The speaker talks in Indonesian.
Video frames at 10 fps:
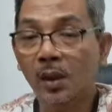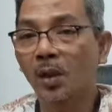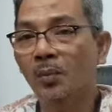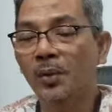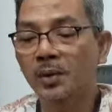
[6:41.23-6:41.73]

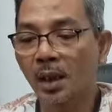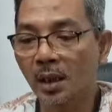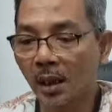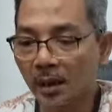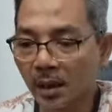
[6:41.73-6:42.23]
Walaupun
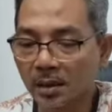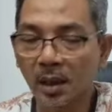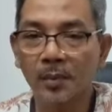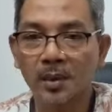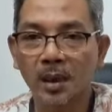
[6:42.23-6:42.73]
saya yakin,
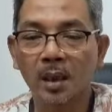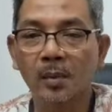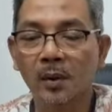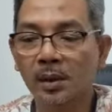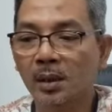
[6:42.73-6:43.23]
saya percaya bahwa